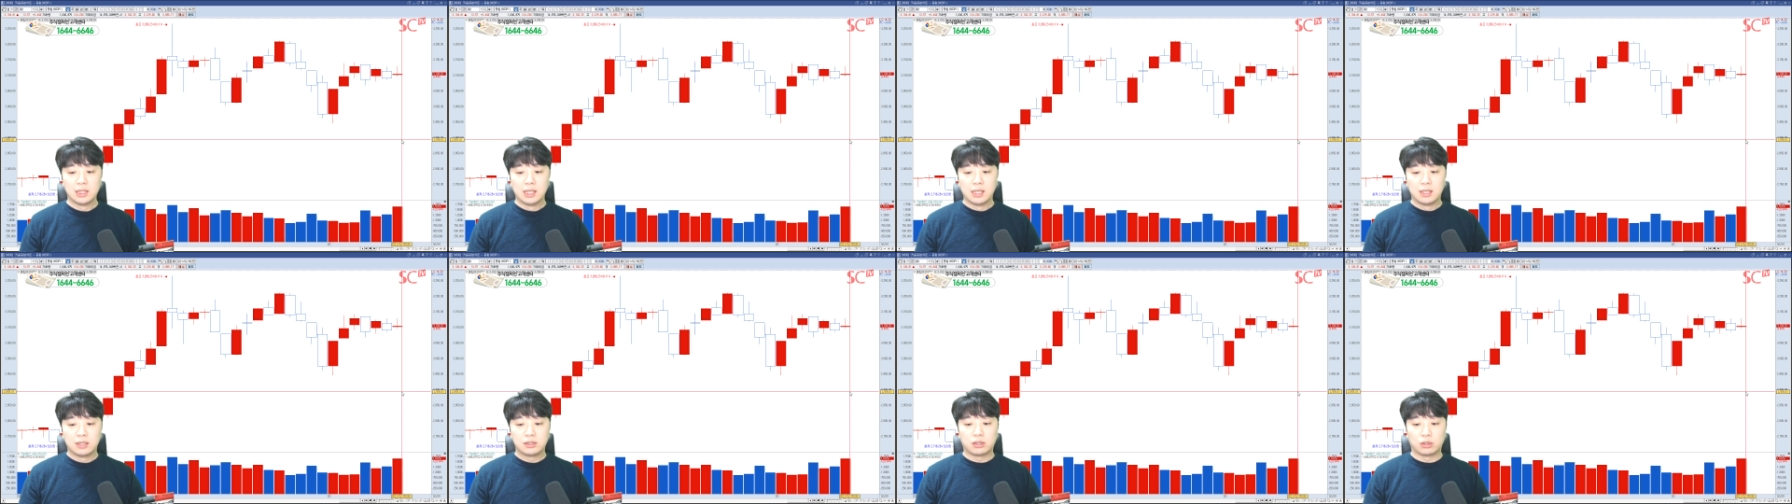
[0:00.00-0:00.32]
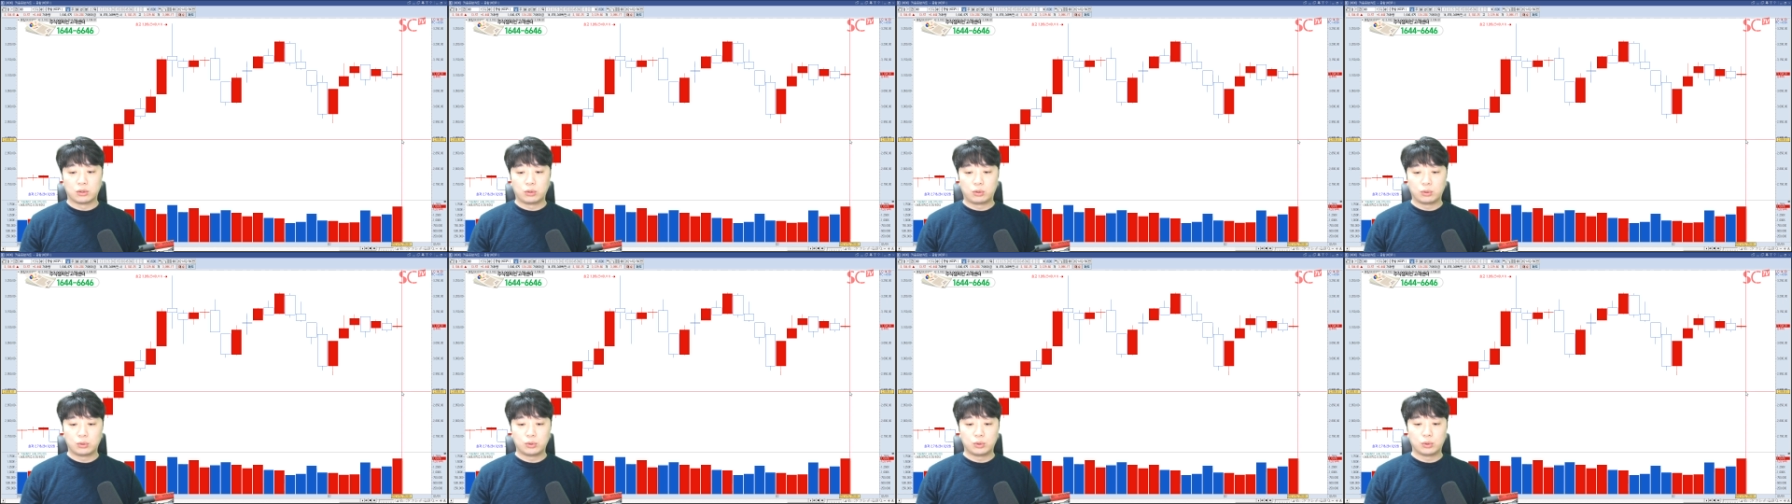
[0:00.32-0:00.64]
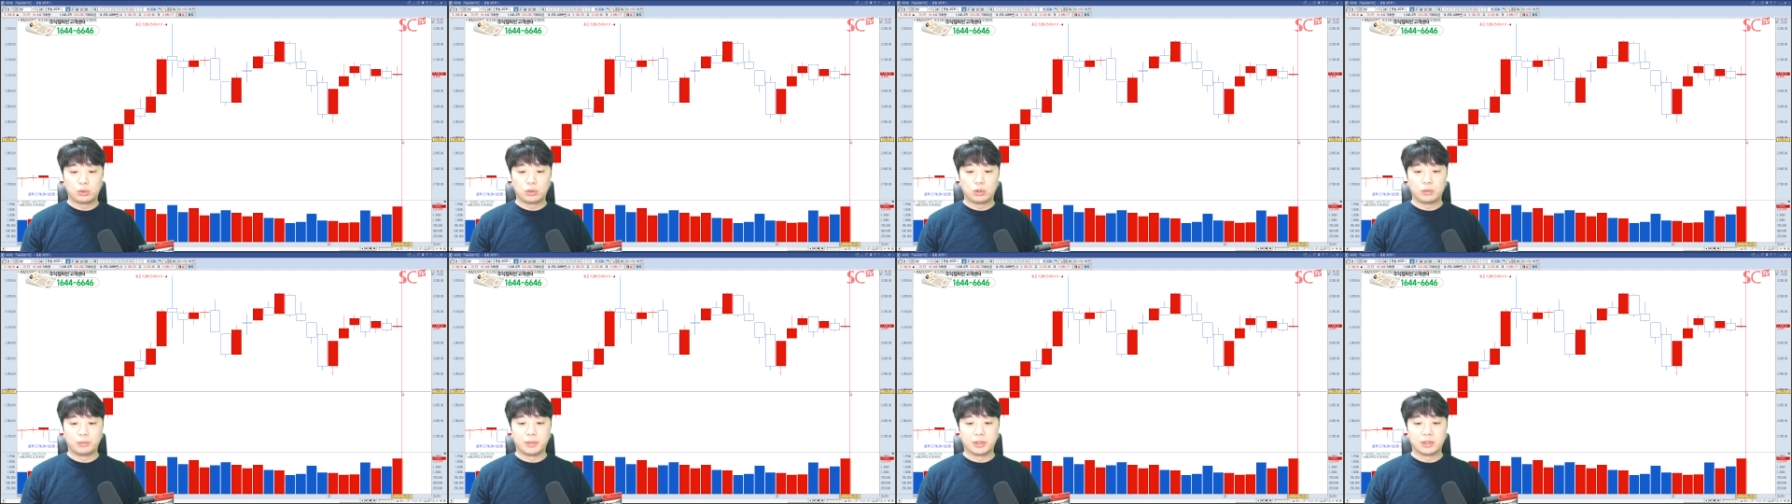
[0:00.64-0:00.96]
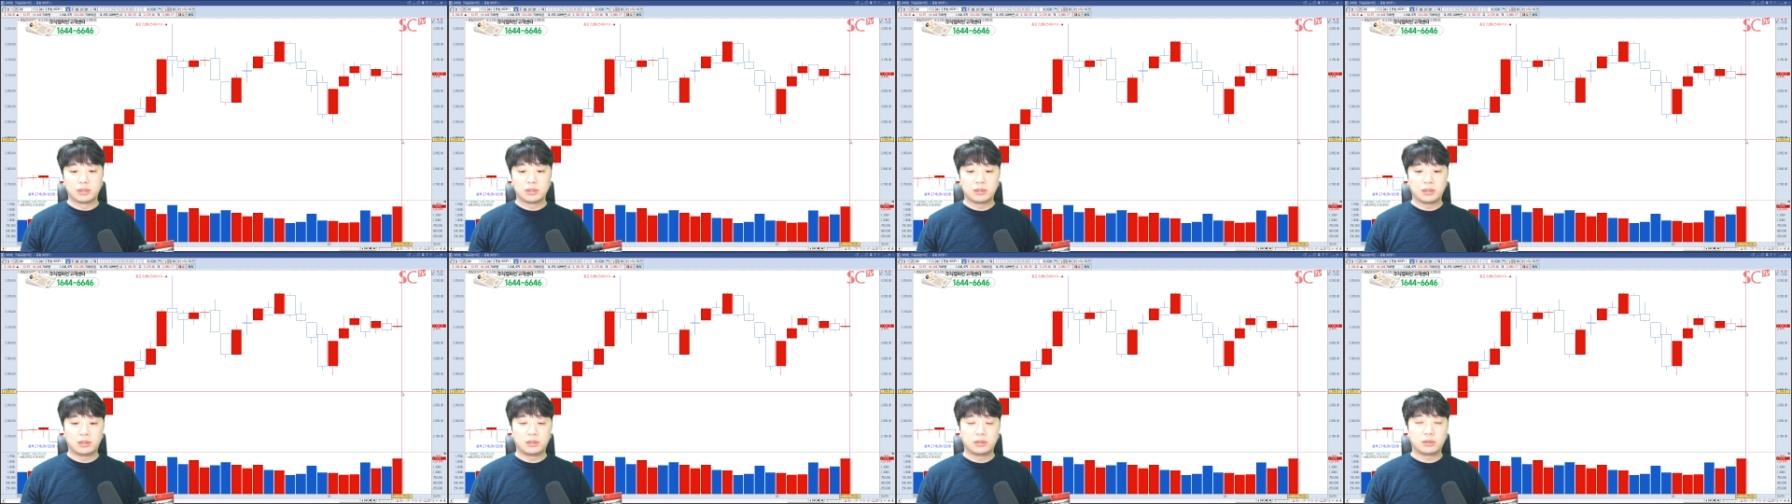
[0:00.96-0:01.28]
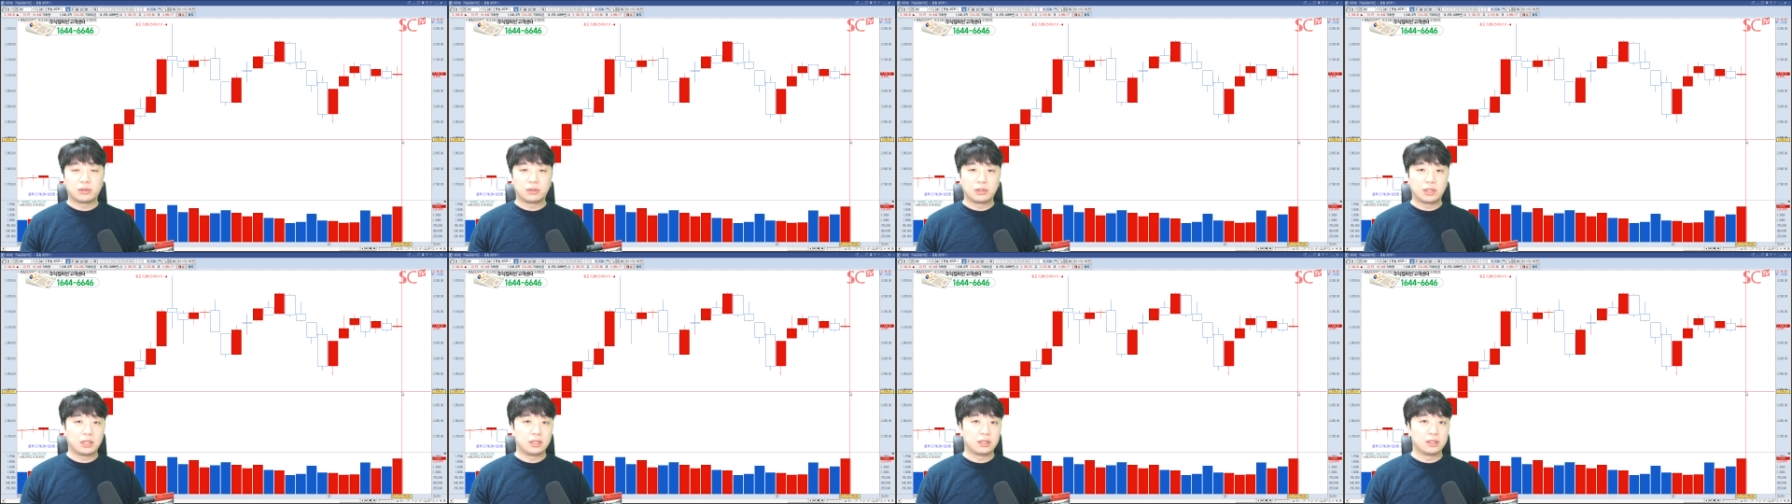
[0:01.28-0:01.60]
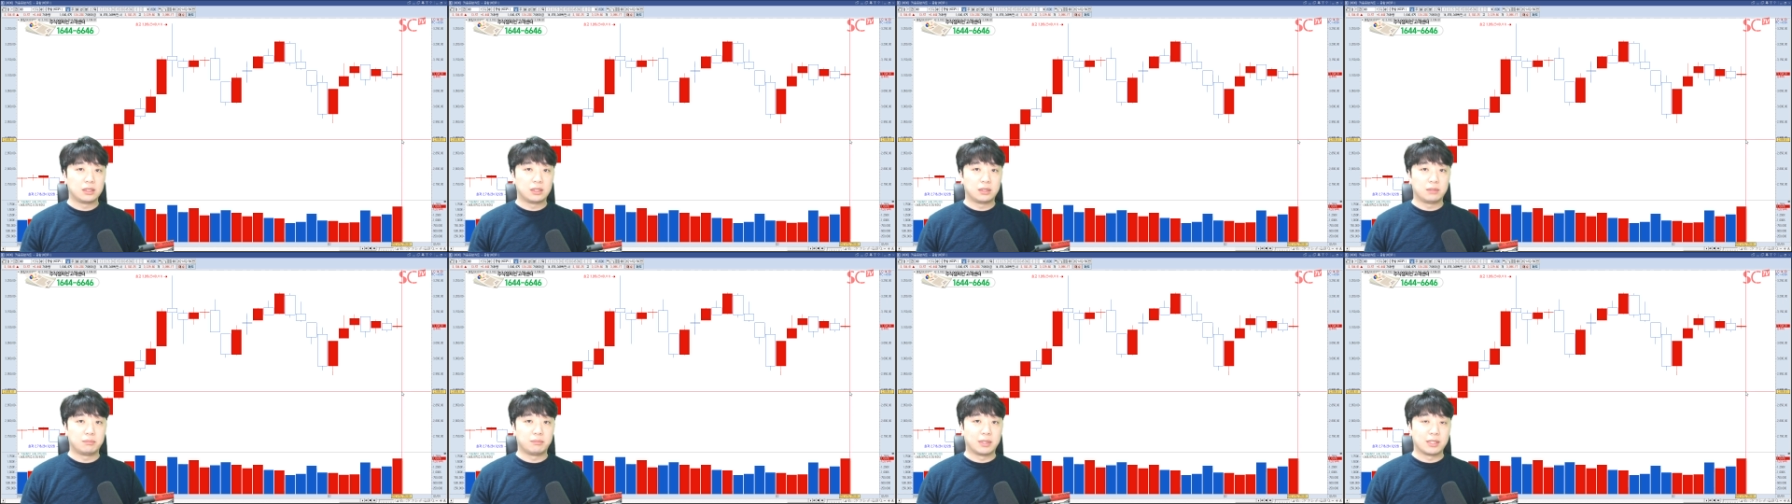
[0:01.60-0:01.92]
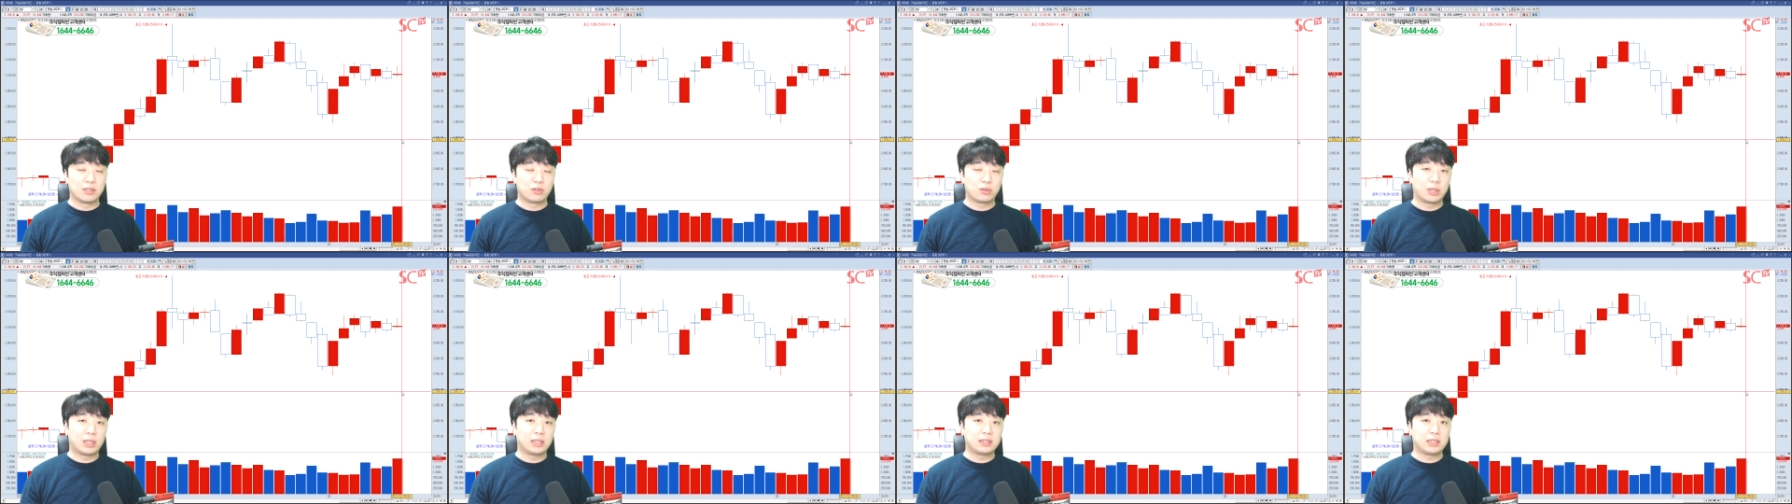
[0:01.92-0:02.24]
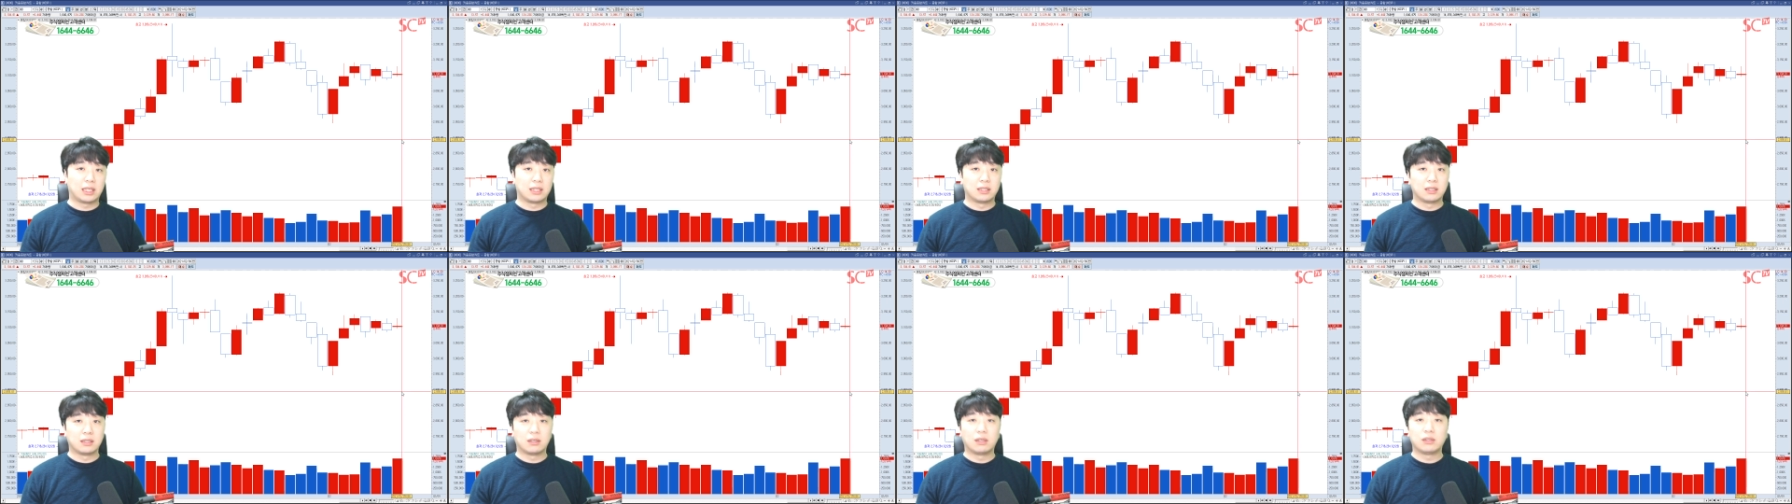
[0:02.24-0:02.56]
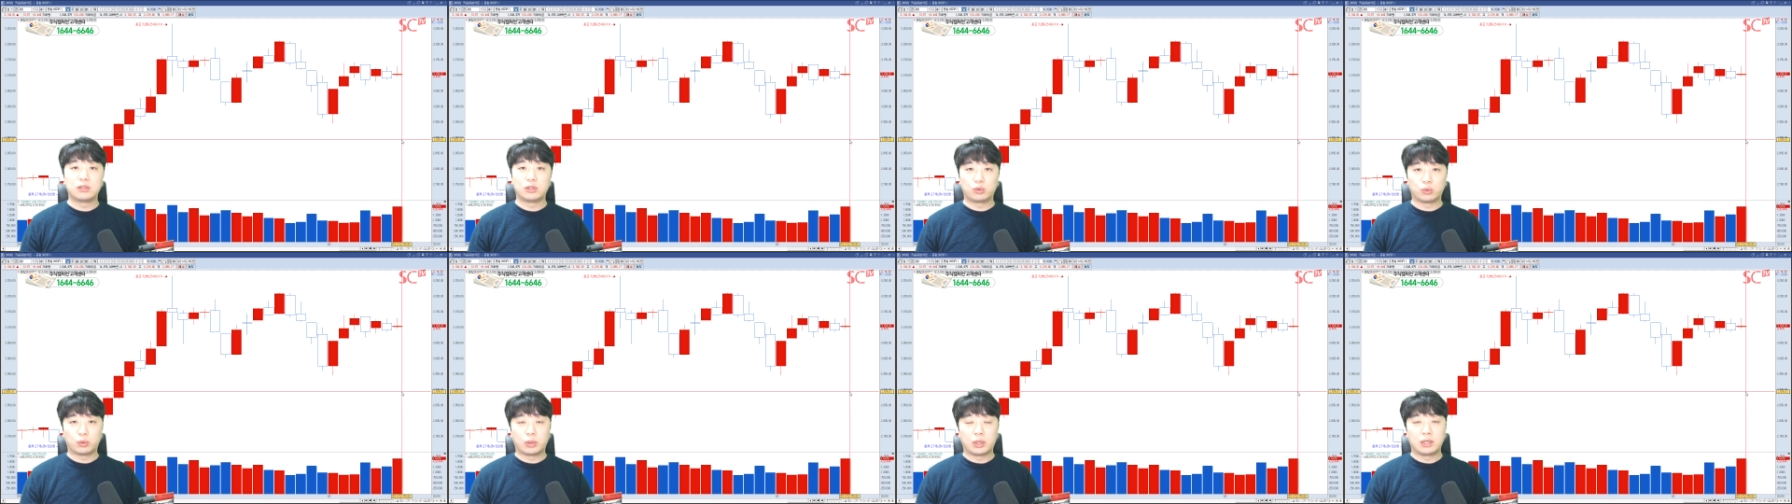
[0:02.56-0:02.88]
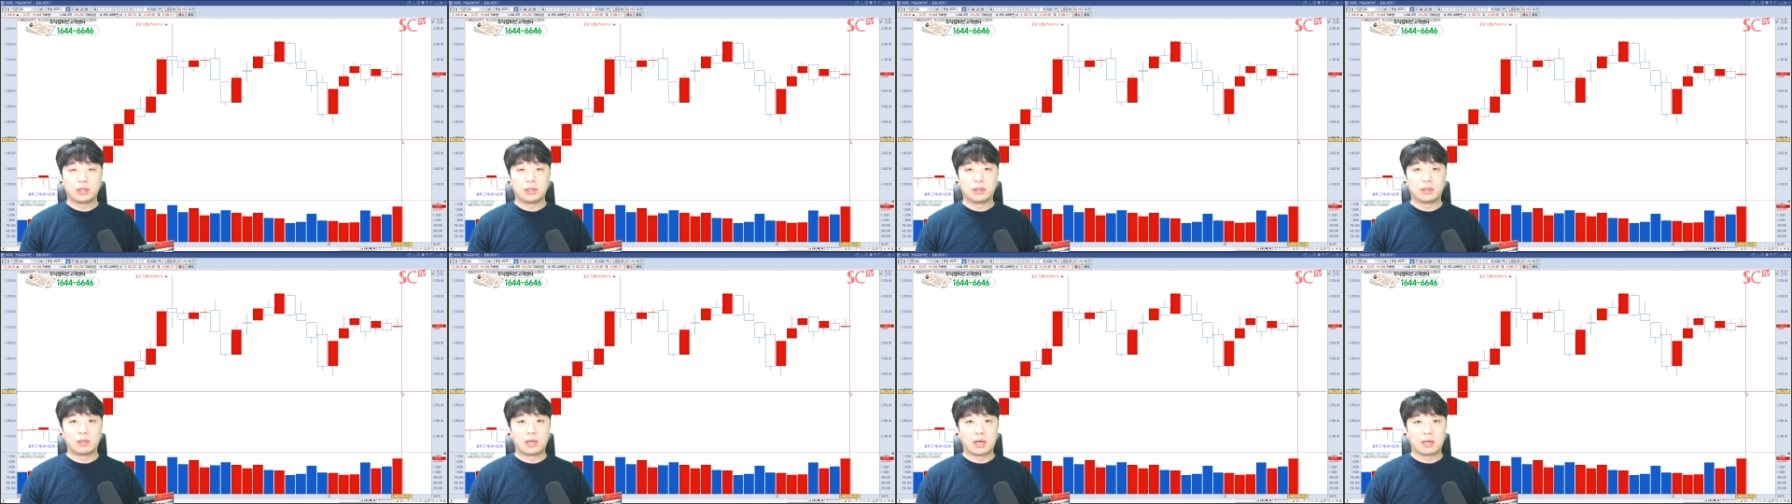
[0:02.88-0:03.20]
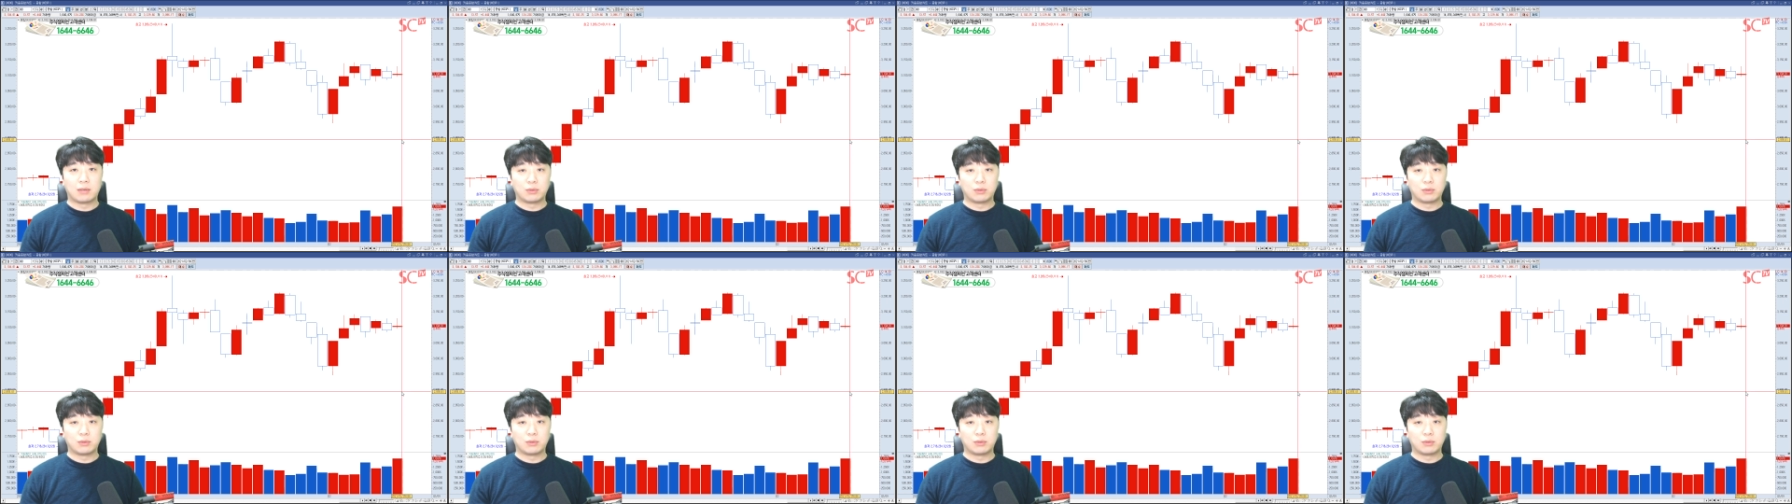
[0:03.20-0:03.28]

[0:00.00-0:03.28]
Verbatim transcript: 전통적으로 명절 전에는 매수하지 않는 것이 좋아요.